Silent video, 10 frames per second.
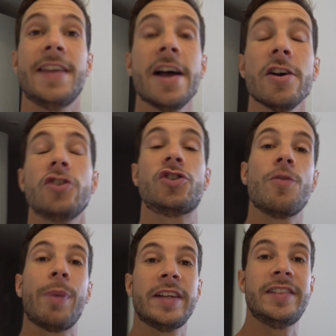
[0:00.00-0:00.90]
d'ailleurs, je
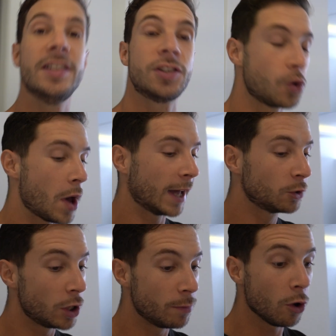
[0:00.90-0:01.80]
précise que
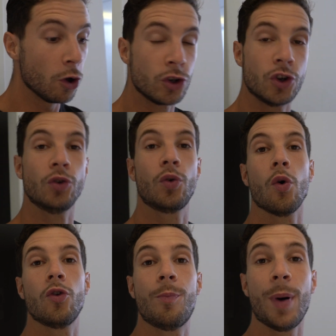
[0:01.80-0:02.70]
actuellement, je ne
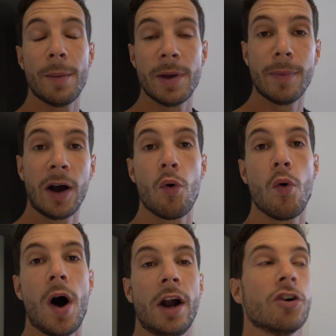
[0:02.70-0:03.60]
compte pas mes
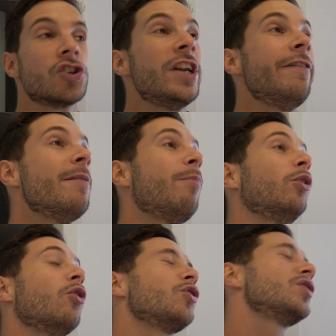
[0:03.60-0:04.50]
macros. Alors, je les fais
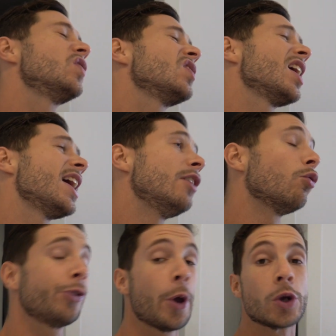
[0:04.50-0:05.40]
pendant très
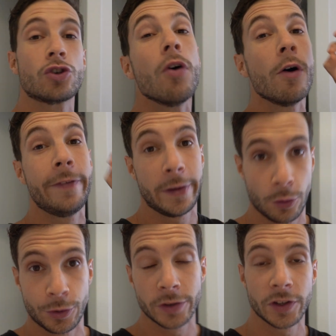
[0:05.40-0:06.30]
longtemps, je le refais
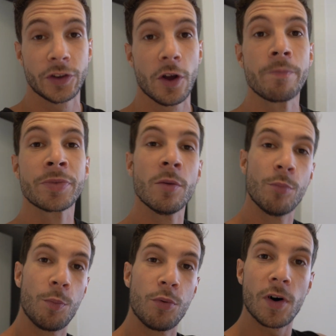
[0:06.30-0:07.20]
de temps en temps
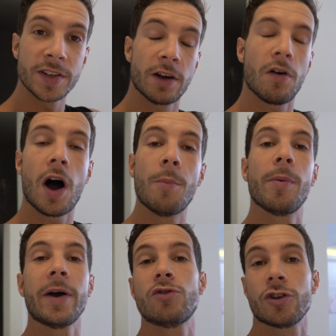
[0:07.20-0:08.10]
pour pouvoir savoir à peu
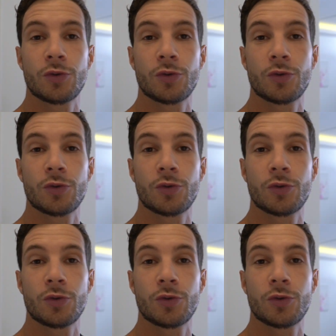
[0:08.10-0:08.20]
près où j'en